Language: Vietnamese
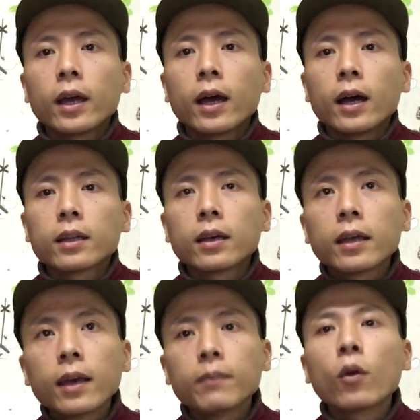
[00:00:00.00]
à, thực
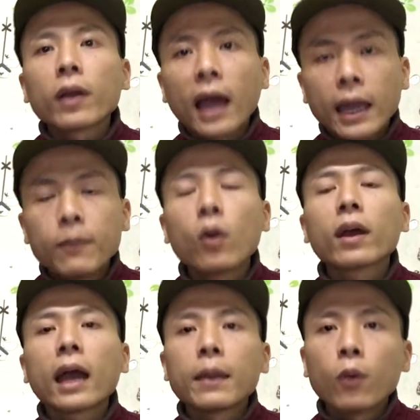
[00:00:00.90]
hiện mỗi ngày mỗi
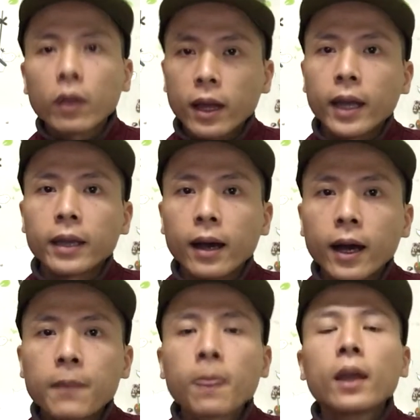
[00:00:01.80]
ngày mỗi ngày
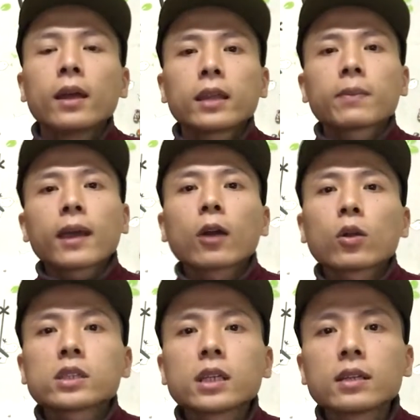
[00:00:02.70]
đấy tiếp theo
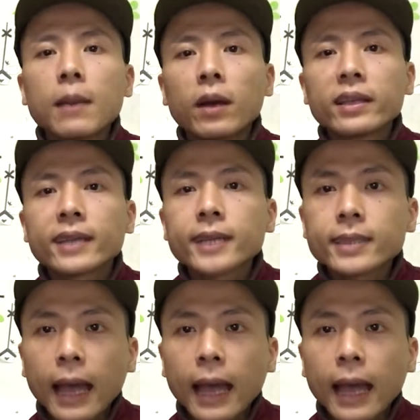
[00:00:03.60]
tôi xin cảm ơn nhà sách